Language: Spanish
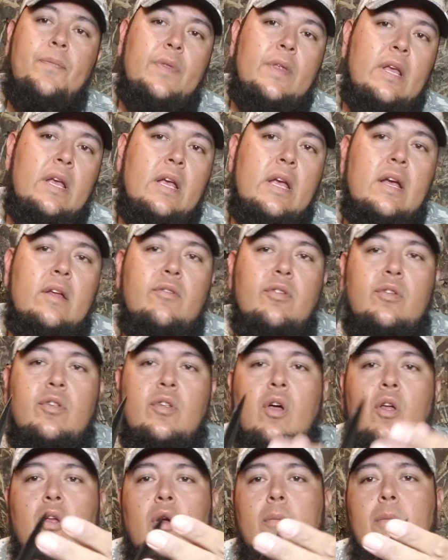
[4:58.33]
Y eso es
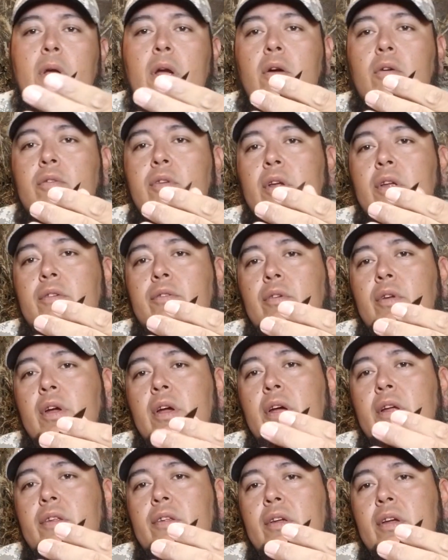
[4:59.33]
todo, amigos. Eso,
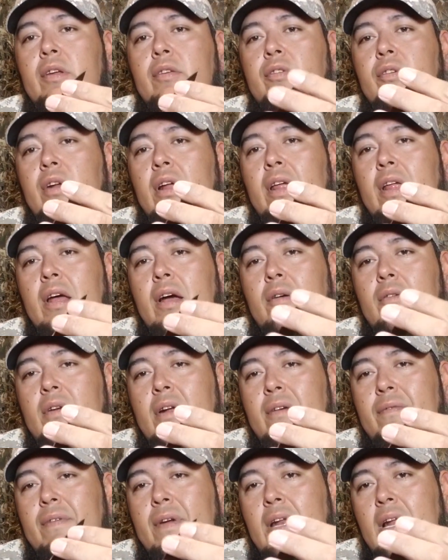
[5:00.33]
es, eso le da un
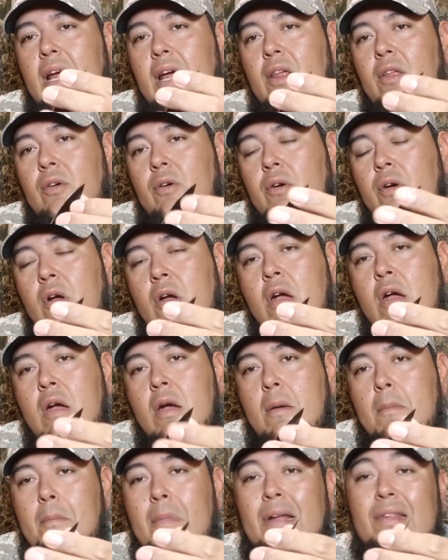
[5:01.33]
afilado
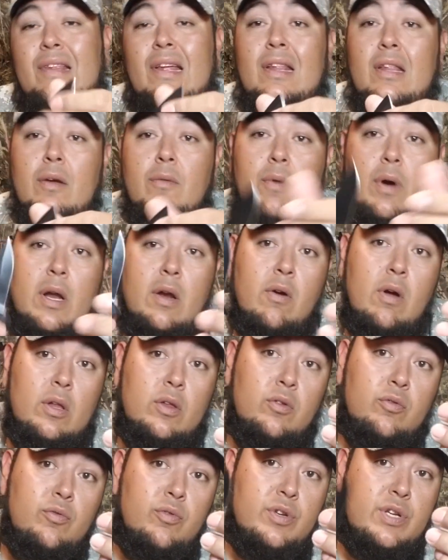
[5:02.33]
bastante bueno a
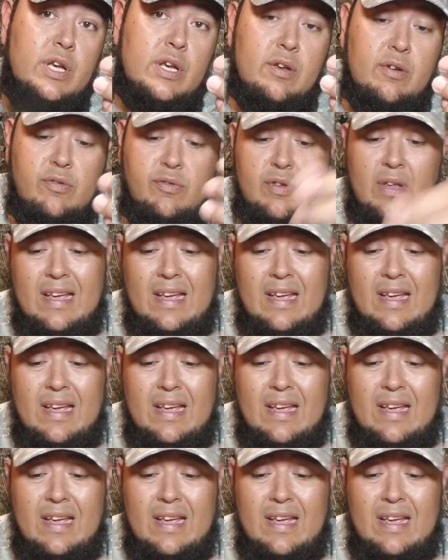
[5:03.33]
tus cuchillos.